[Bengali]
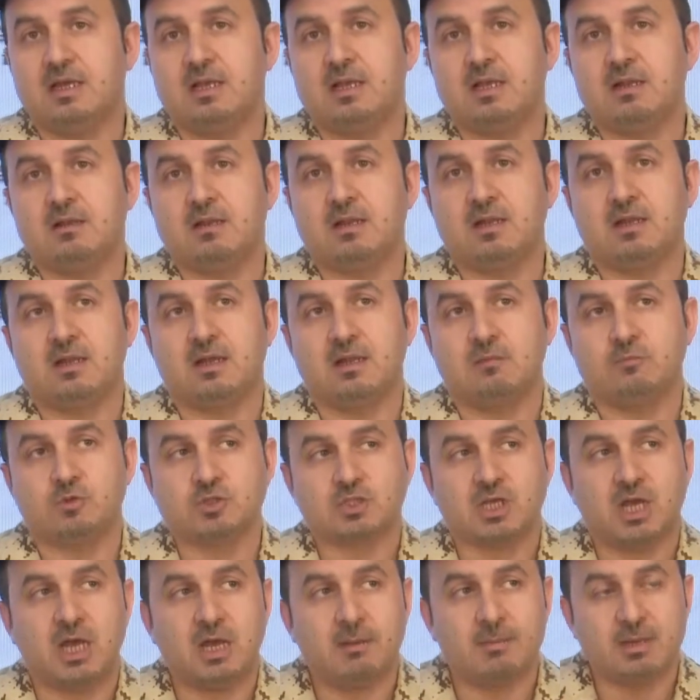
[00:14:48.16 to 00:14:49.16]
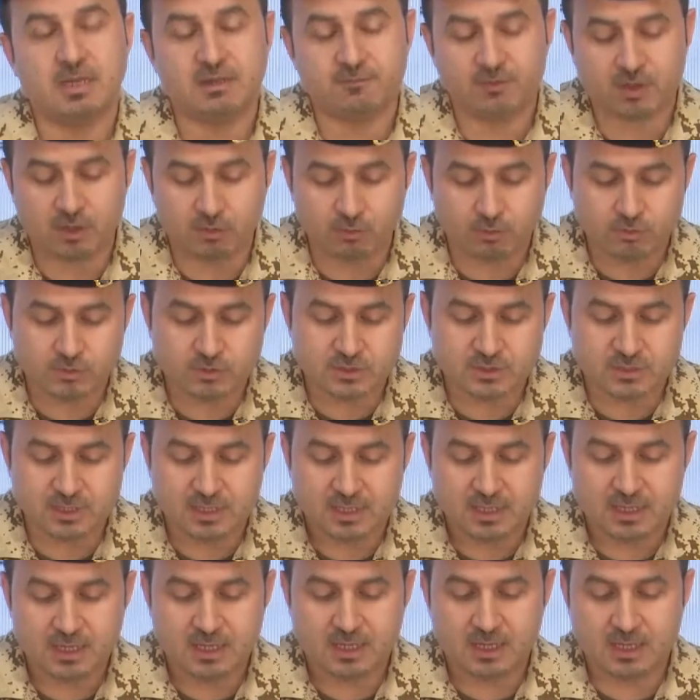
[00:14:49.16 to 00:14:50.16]
আর একটা হচ্ছে আমি
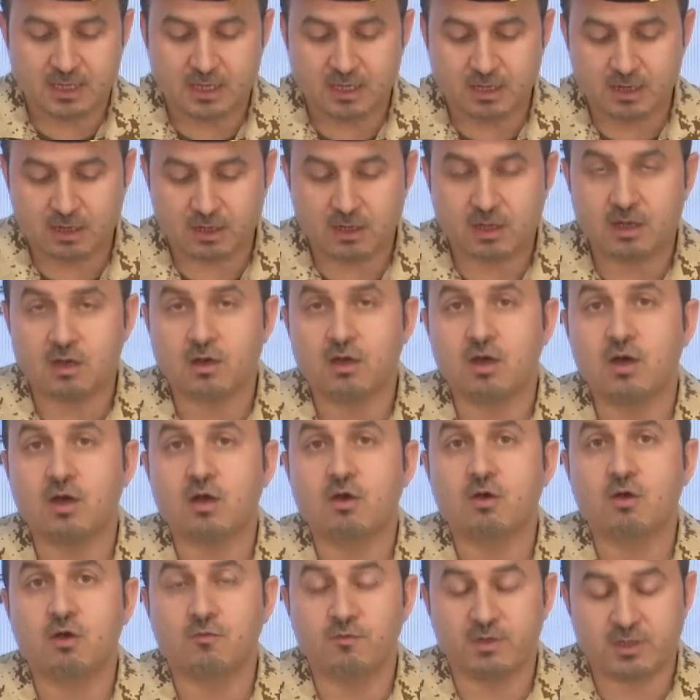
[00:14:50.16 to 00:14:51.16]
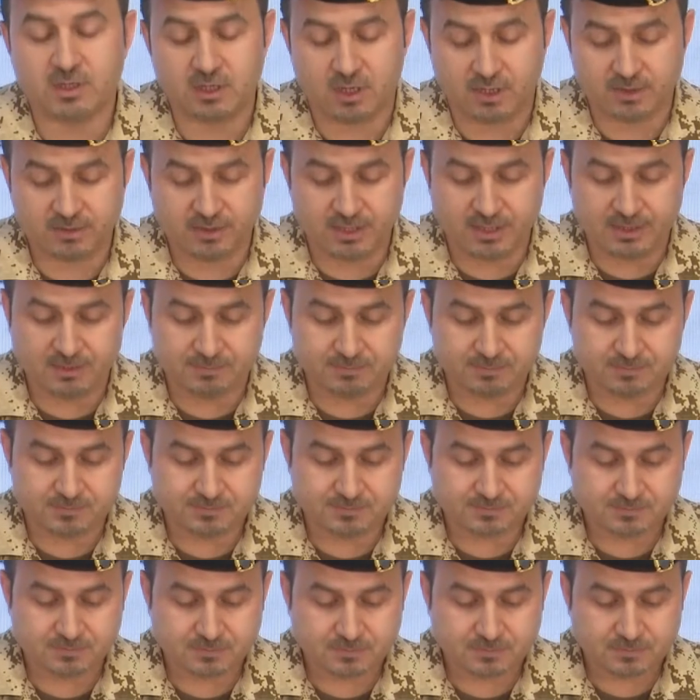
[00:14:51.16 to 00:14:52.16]
আপনাদেরকে নিশ্চিতভাবে জানাতে
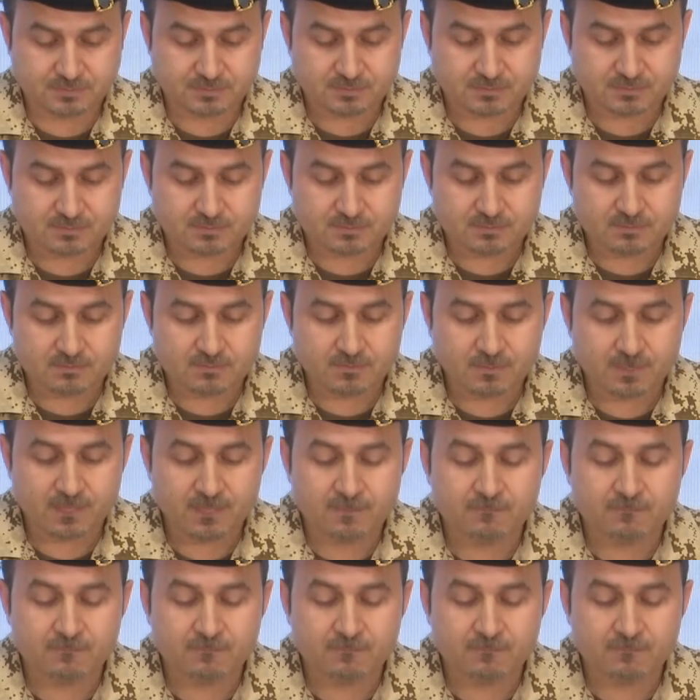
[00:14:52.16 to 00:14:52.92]
চাচ্ছি তা হচ্ছে